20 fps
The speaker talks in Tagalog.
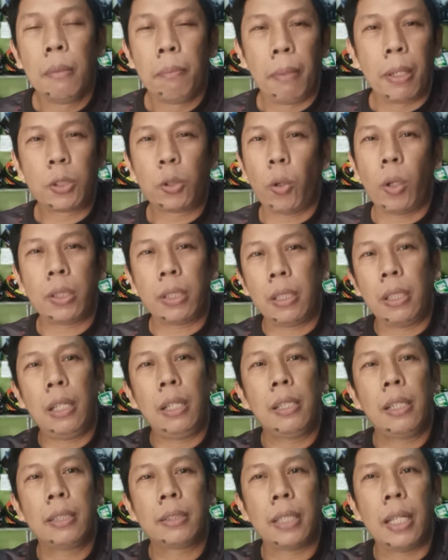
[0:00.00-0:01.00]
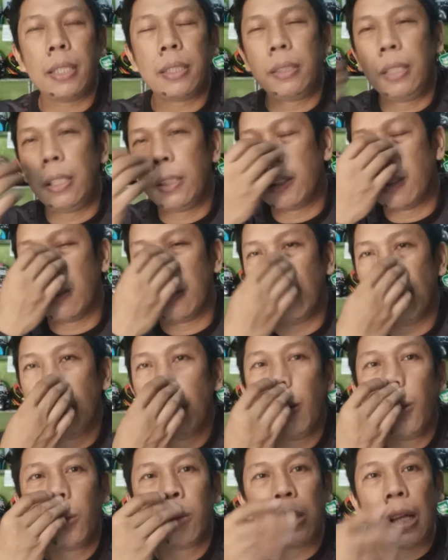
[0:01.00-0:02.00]
Magsukat ka na lang ng size dito,
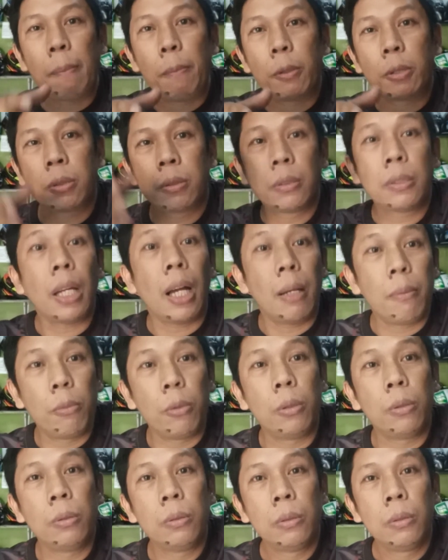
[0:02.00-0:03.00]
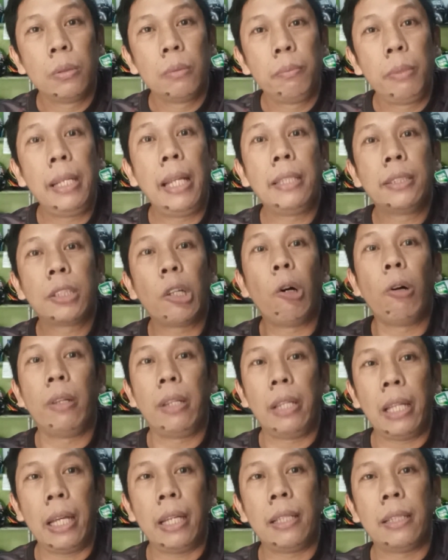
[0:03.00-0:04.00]
tapos sa amo, bilhin sa
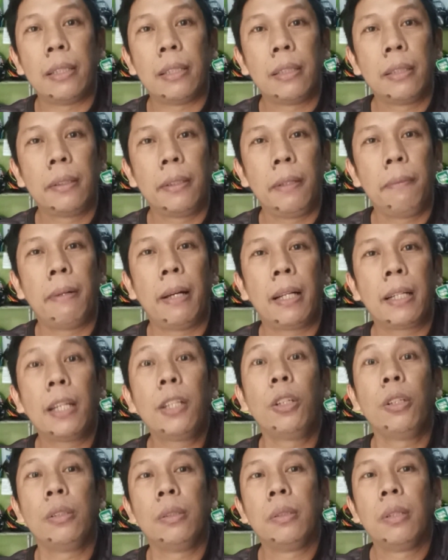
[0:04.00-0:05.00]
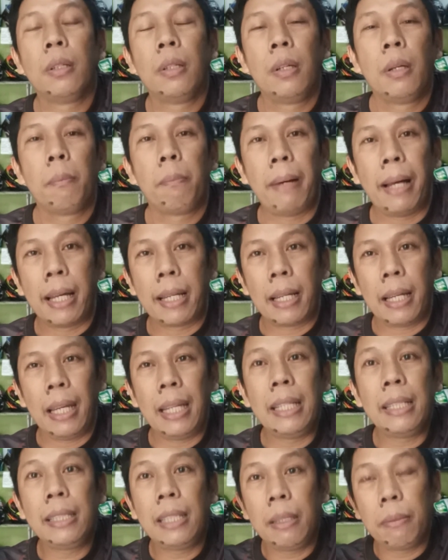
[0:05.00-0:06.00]
online. ba diba? Ganun. Para
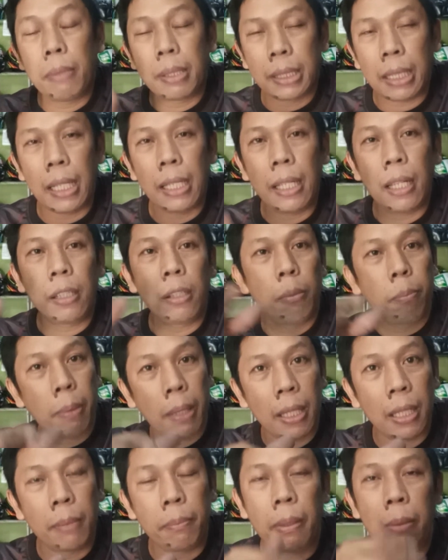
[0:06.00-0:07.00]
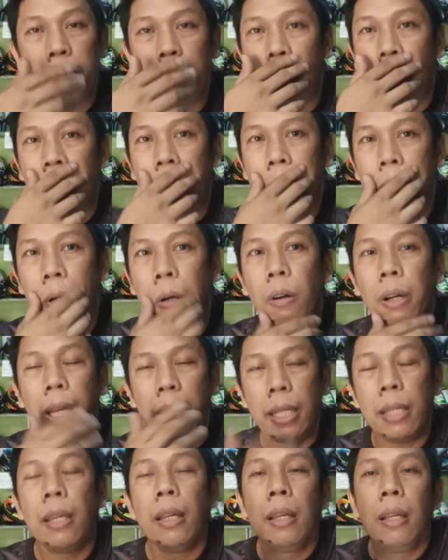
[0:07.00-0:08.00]
hindi masayang yung pera pambayad mo.
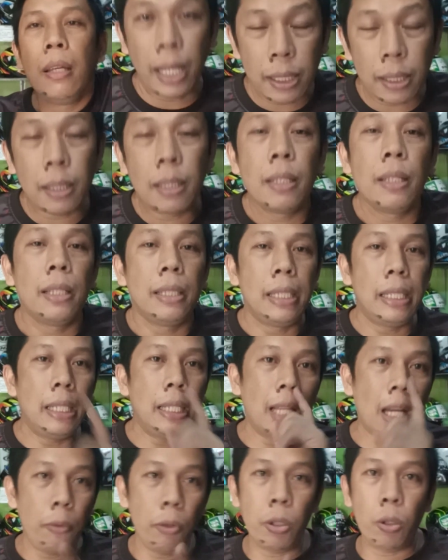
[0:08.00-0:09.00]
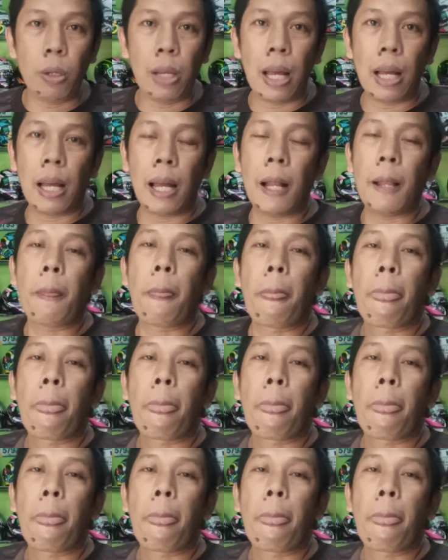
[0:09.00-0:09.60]
Okay? Dininawin ko lang ha.